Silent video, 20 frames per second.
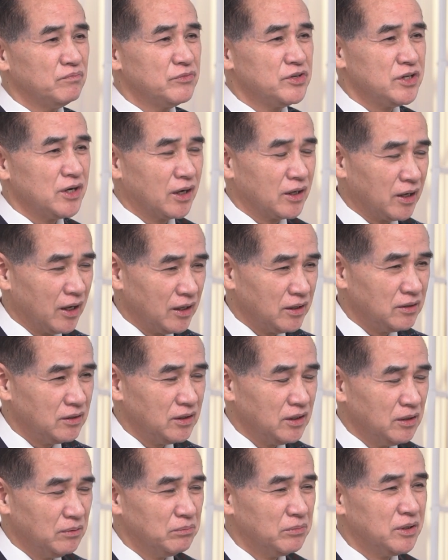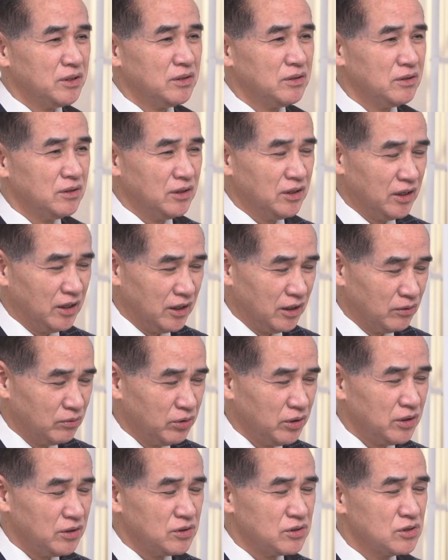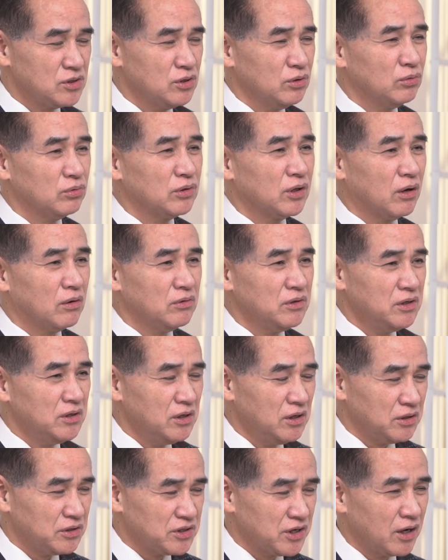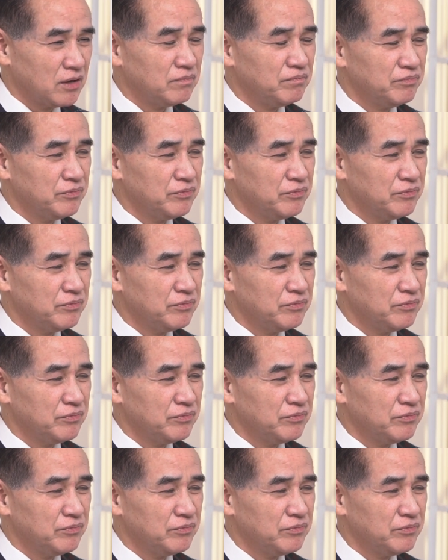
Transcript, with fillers: 将来你们也会受到业障，